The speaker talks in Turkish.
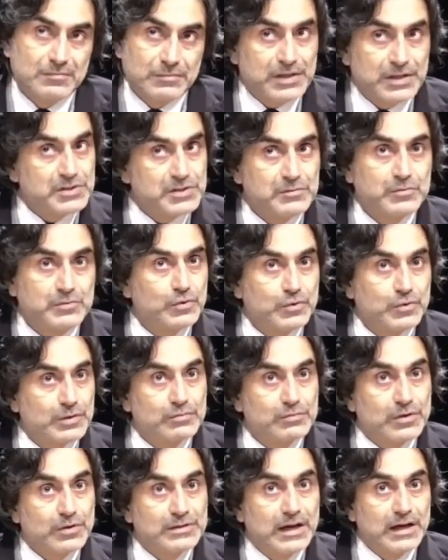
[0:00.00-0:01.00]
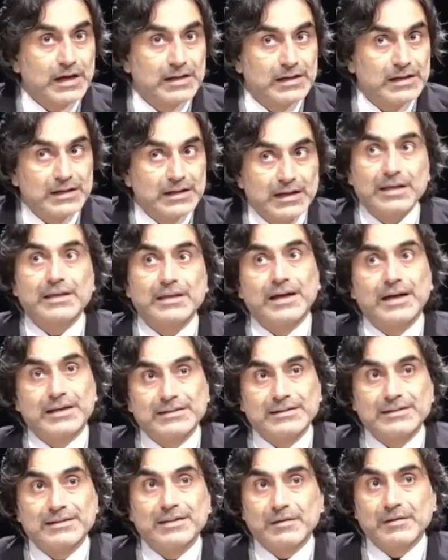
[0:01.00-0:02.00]
Ben şimdi ona burada
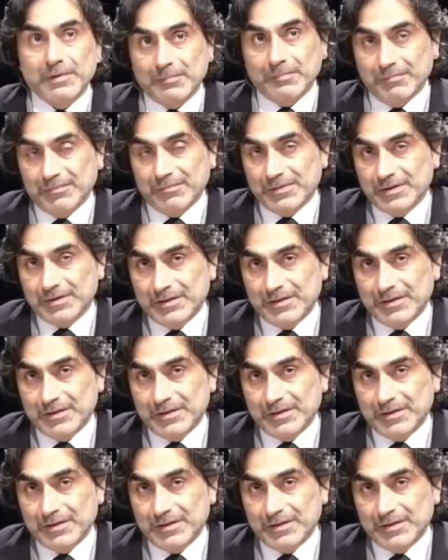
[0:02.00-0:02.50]
hıyanet edemem.